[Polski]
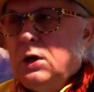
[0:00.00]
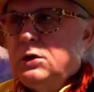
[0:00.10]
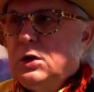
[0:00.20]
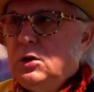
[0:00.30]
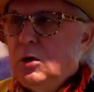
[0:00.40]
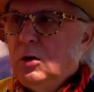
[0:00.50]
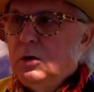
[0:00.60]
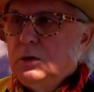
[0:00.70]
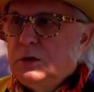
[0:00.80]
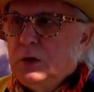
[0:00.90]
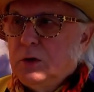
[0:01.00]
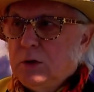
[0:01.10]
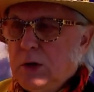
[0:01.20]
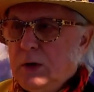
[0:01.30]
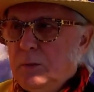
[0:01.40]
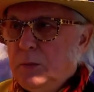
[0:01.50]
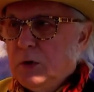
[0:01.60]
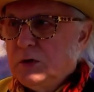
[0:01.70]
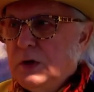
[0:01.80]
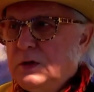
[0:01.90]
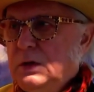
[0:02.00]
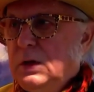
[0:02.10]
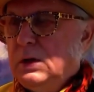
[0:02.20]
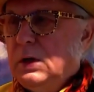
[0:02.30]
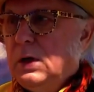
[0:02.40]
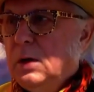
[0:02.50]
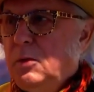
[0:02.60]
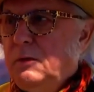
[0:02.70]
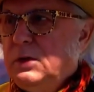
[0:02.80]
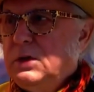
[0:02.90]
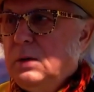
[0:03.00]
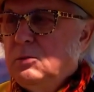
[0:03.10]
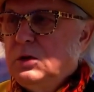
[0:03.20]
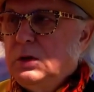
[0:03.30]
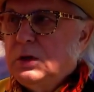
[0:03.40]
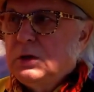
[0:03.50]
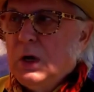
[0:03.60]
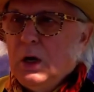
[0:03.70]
czy to, czy to te procesje, tak jak powiedziałem, czy też